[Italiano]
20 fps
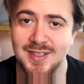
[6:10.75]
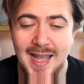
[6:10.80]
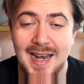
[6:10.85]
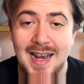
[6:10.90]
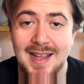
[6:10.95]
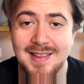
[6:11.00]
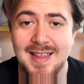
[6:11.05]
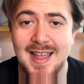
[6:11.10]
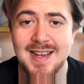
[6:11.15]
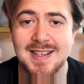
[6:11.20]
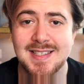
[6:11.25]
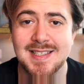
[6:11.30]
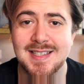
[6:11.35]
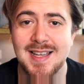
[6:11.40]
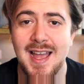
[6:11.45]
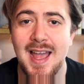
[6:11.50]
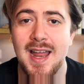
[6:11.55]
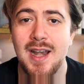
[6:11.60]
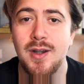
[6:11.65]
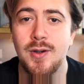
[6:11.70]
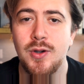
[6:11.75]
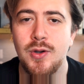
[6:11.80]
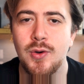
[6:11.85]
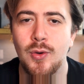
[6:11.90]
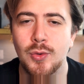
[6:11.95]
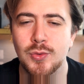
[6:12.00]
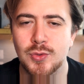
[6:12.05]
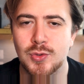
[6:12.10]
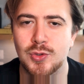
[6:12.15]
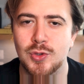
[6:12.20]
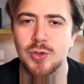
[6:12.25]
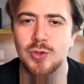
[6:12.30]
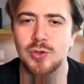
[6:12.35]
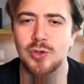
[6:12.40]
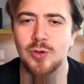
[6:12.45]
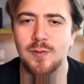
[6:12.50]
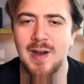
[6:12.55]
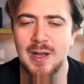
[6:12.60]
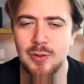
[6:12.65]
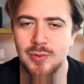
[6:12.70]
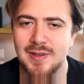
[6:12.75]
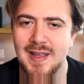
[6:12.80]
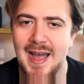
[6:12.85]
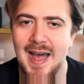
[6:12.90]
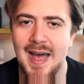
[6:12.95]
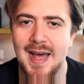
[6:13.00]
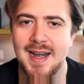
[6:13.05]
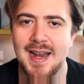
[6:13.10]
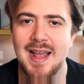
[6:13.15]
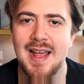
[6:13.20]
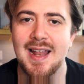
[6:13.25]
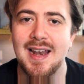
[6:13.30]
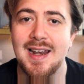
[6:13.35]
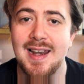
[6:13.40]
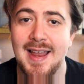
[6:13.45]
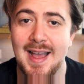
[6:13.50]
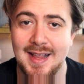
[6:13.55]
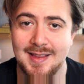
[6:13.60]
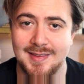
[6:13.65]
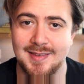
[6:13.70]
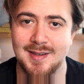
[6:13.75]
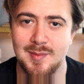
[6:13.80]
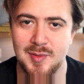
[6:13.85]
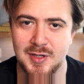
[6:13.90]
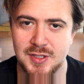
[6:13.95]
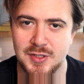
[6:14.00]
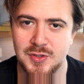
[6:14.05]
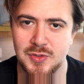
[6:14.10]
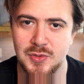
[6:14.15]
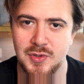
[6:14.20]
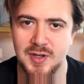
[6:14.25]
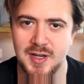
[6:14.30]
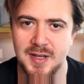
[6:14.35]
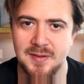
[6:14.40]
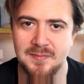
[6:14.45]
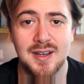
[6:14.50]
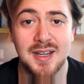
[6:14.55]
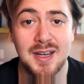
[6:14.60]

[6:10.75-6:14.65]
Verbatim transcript: E la terza è non sottovalutare le altre persone.